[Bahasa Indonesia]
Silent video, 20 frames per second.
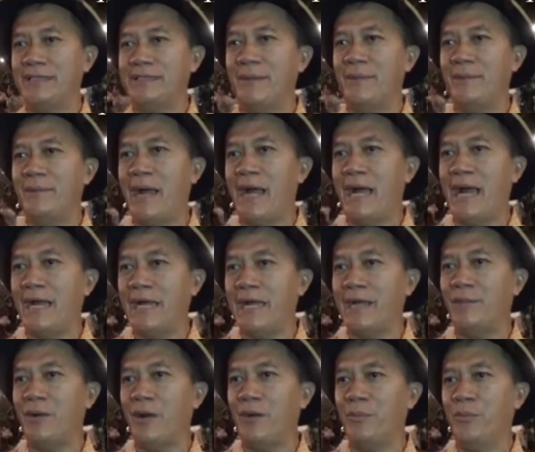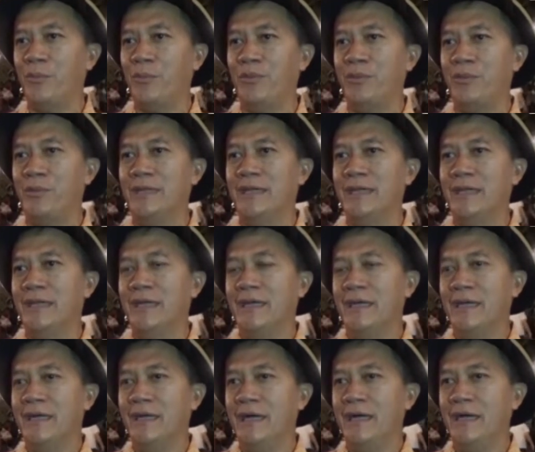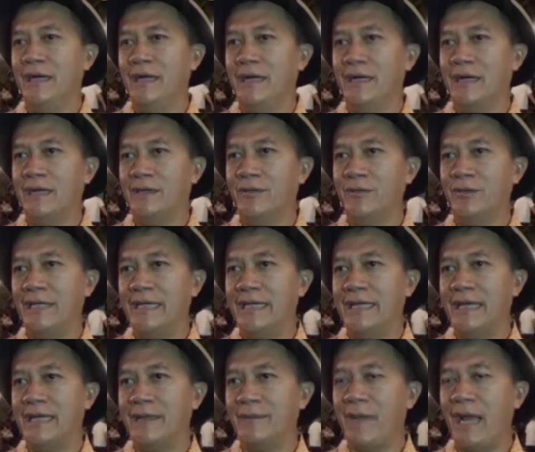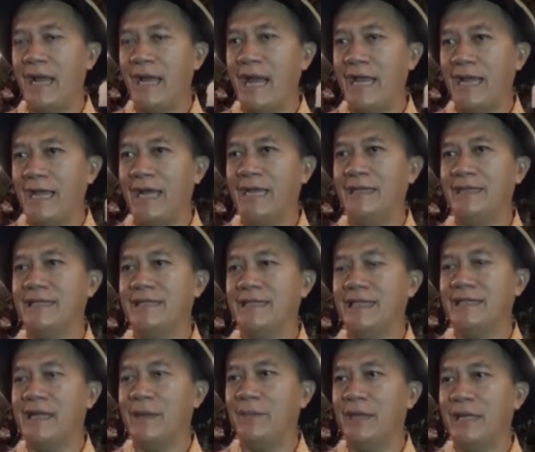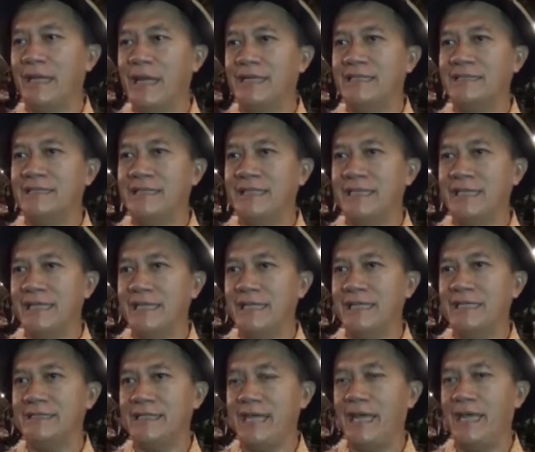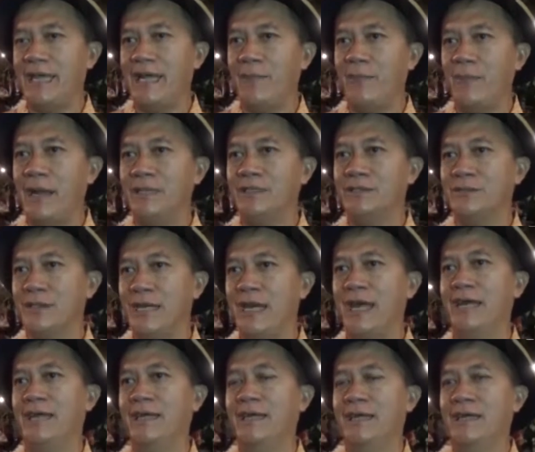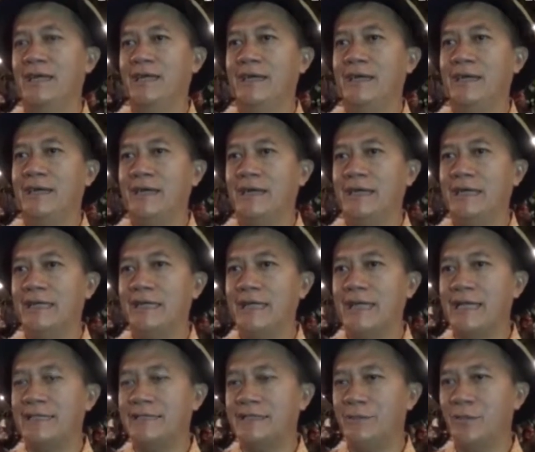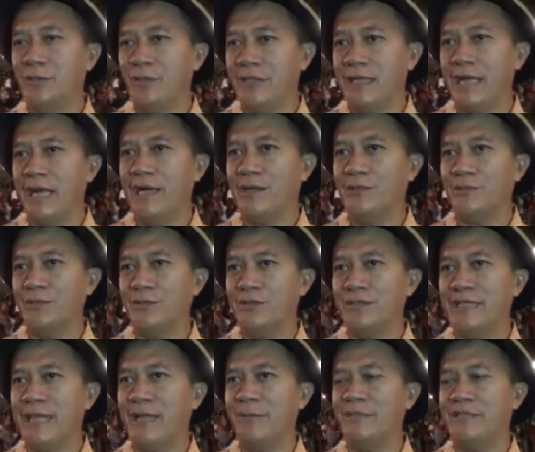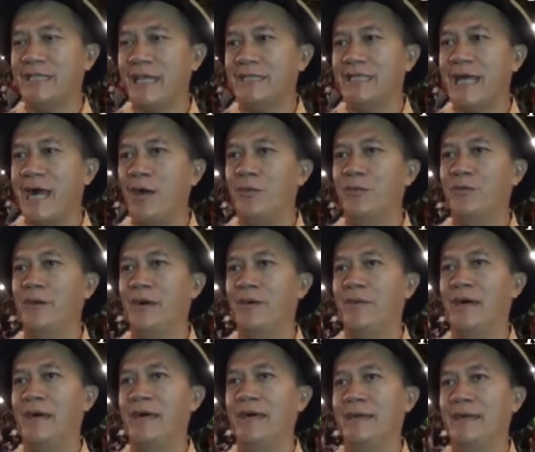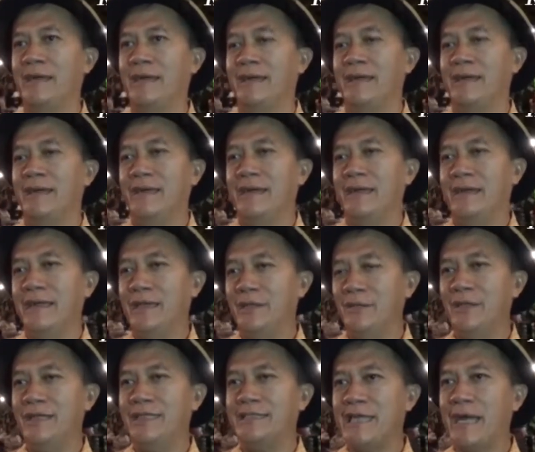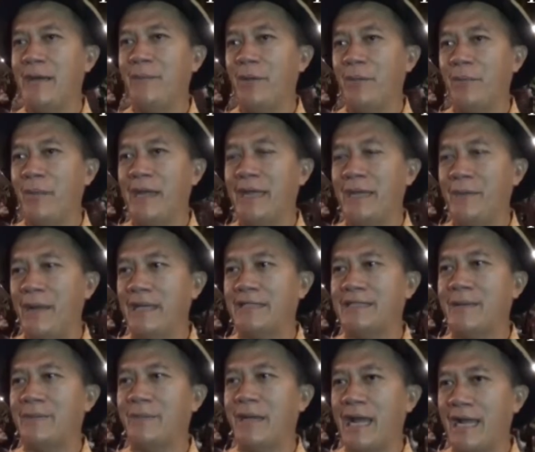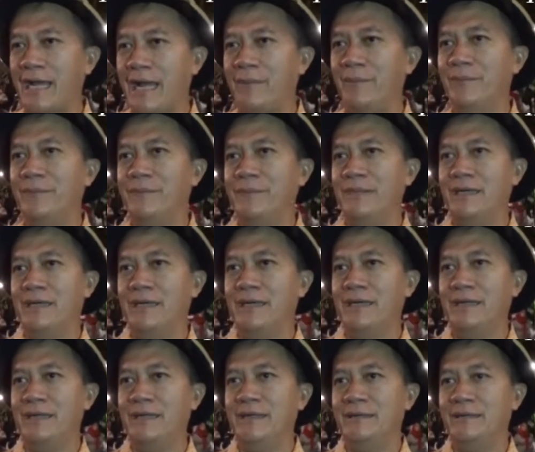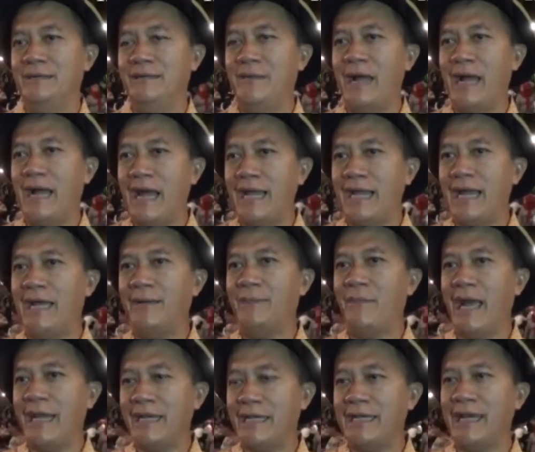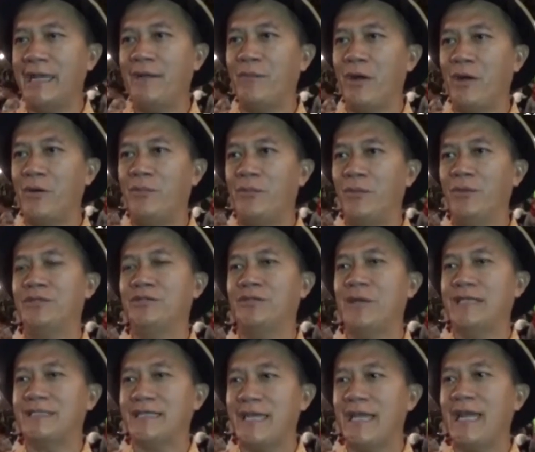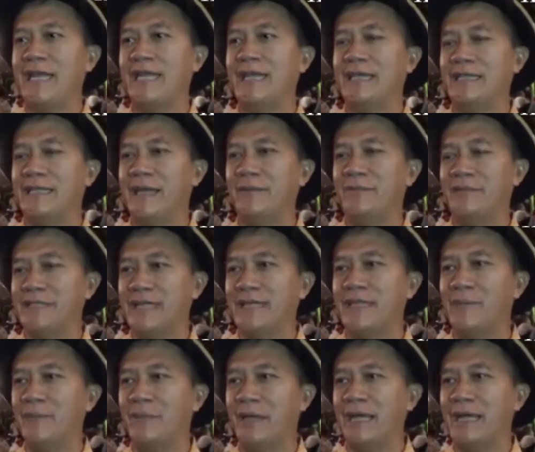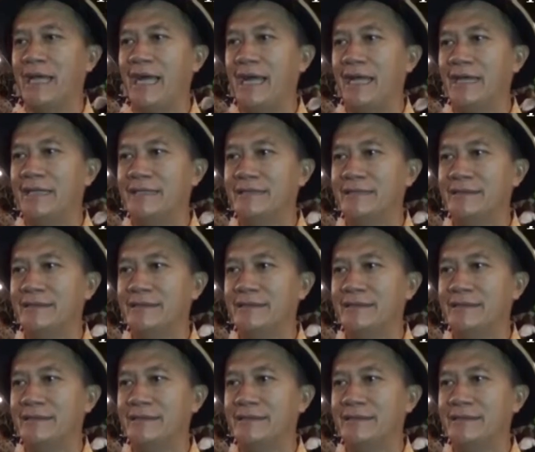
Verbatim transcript: macam makanan maupun uh, eh, kuliner makanan kita tampilkan di sini. Saya harapkan juga uh, generasi muda khususnya bisa tahu bahwa bisa berbagai macam ragam uh, makanan, mainan maupun suasana yang kita bisa tampilkan.